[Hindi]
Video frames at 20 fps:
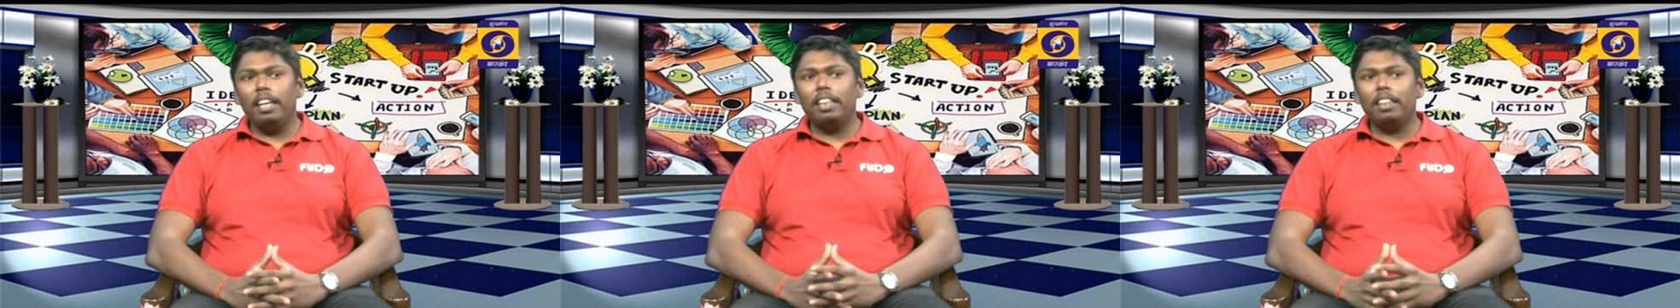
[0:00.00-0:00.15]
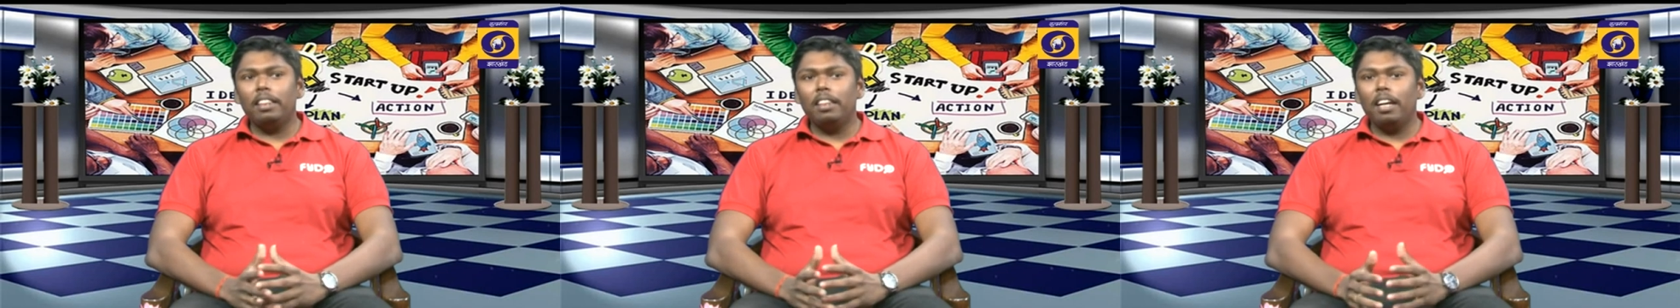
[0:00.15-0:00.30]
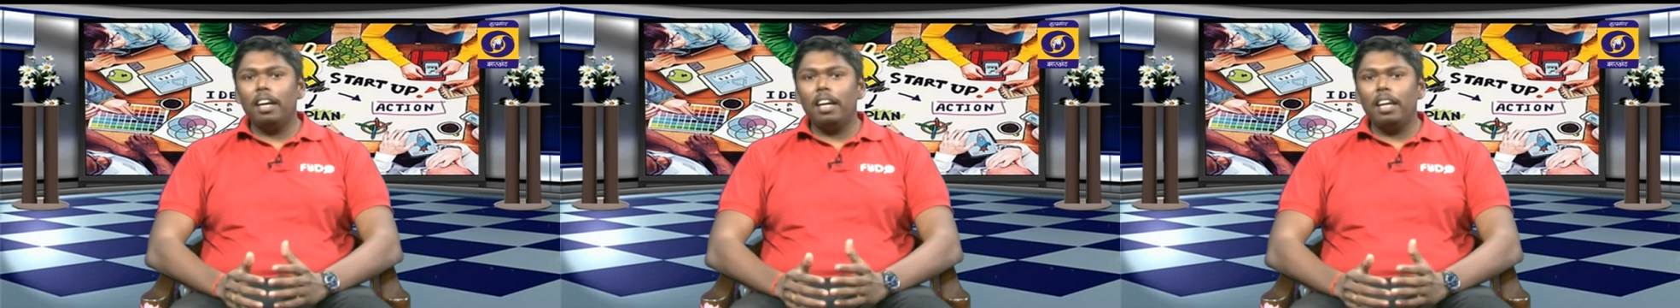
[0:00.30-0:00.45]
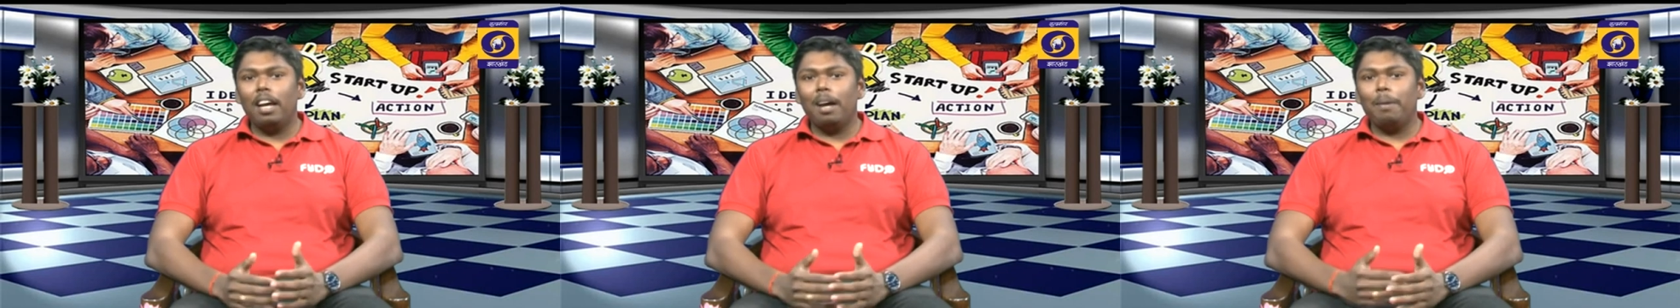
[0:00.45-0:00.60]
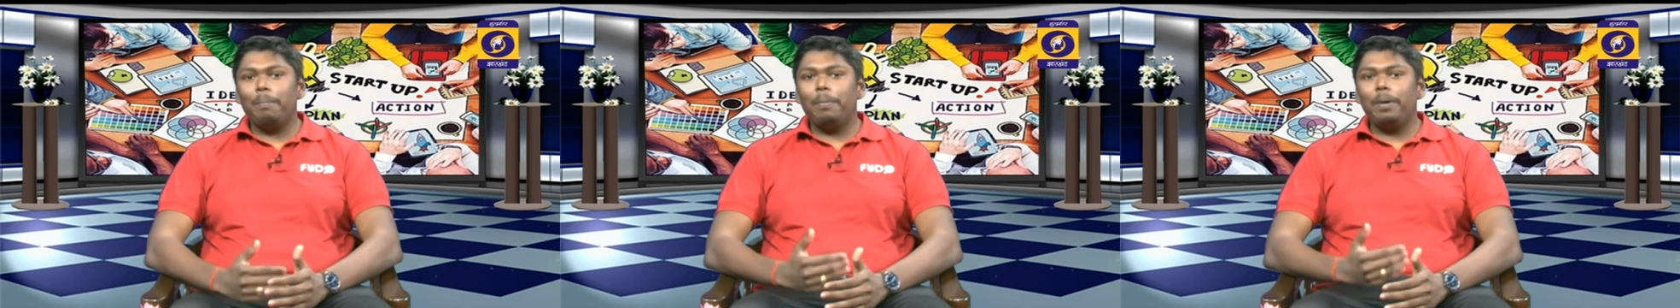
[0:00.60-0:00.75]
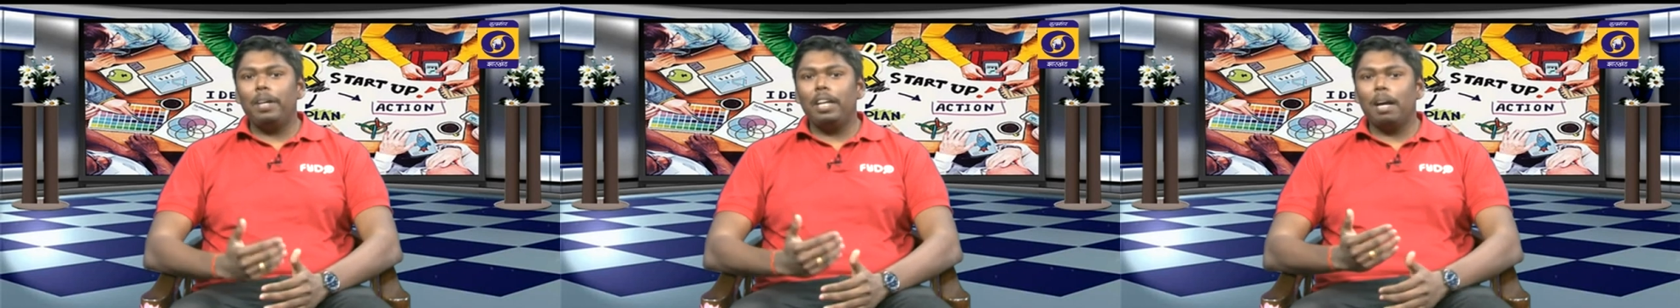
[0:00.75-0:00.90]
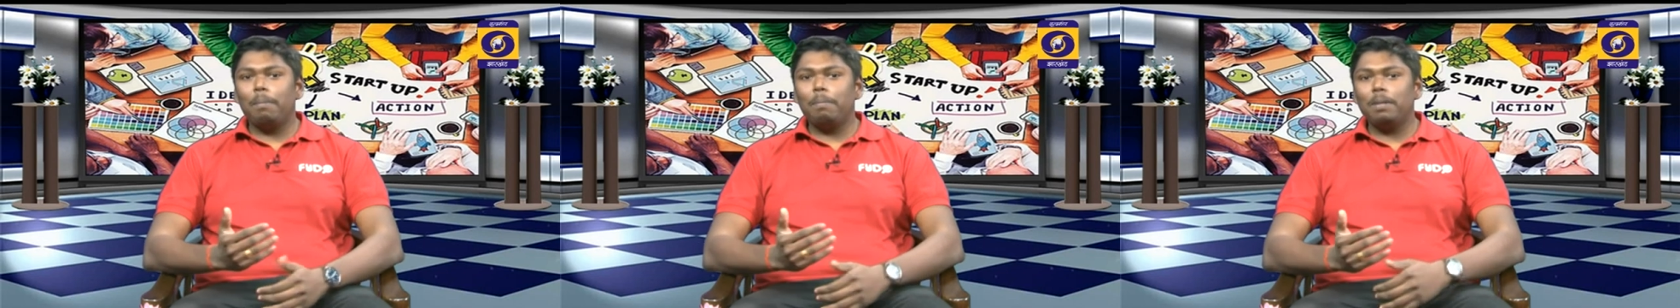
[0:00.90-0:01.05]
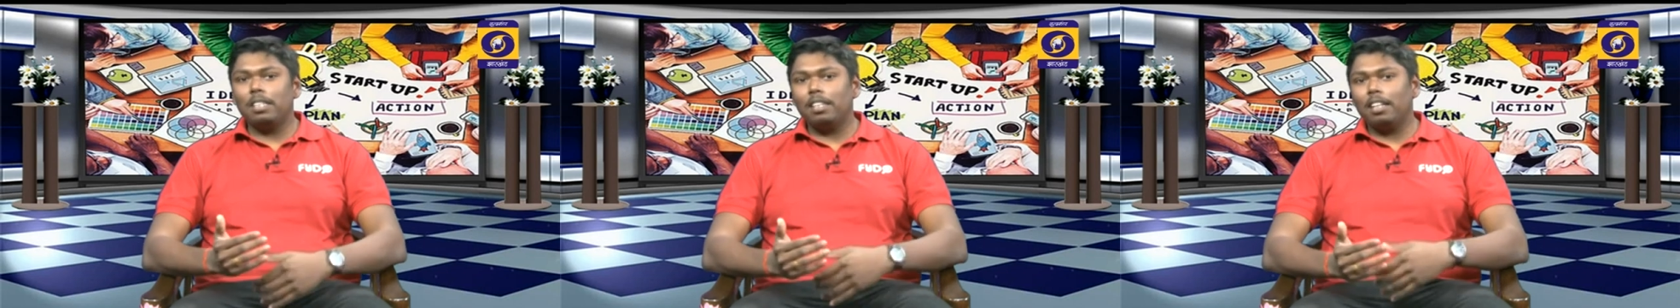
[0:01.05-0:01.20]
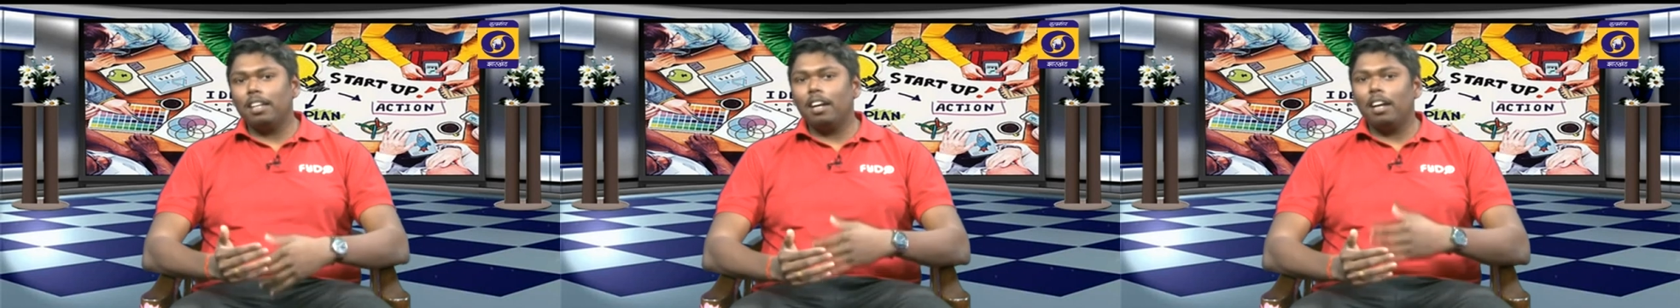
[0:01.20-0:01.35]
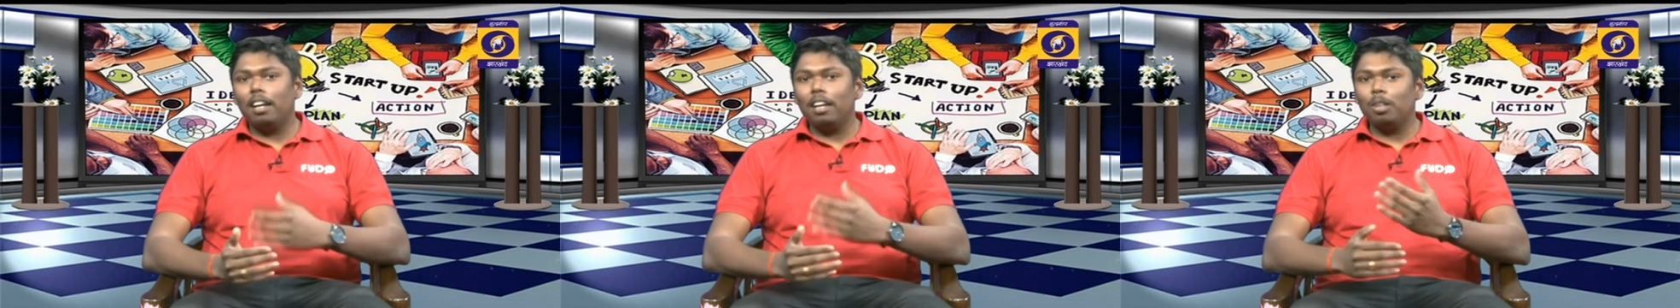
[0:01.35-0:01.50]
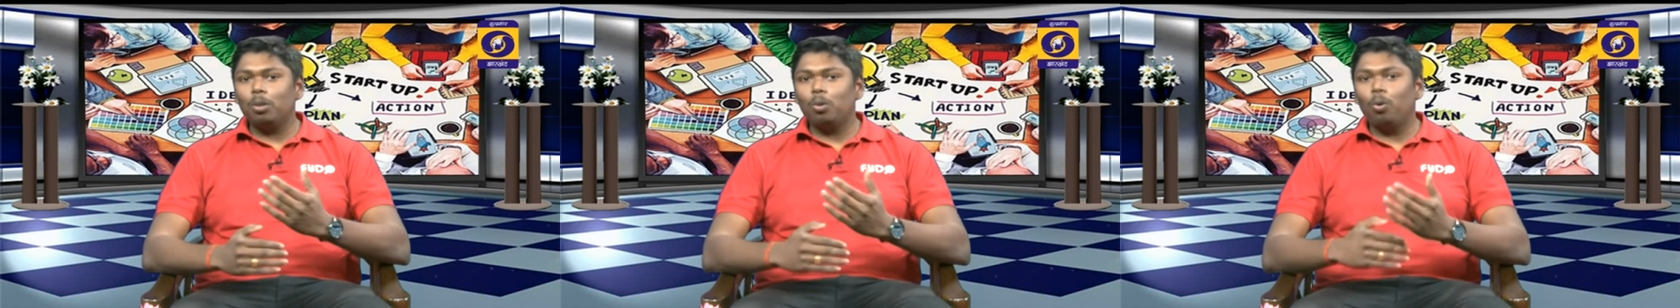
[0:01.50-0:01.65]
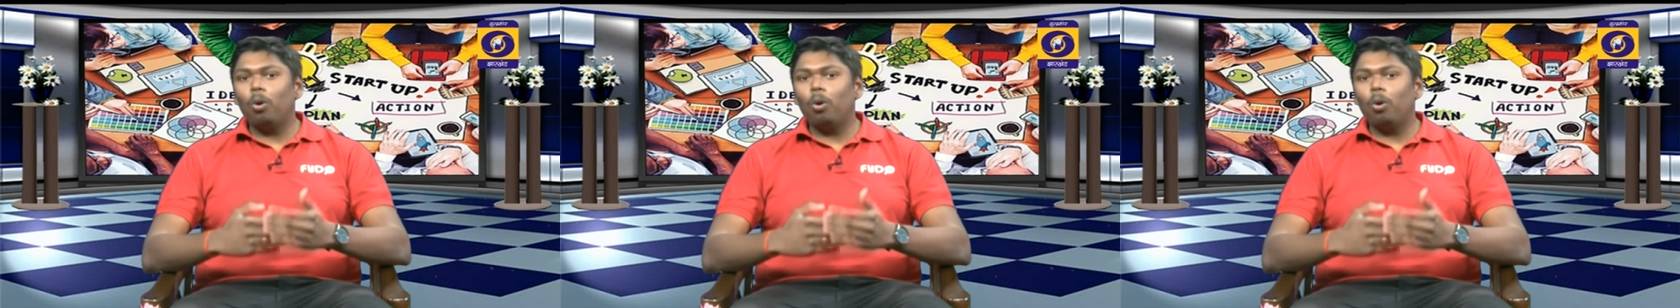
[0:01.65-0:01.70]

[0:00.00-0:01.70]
इतना यहाँ पे यहाँ पे सरकार ना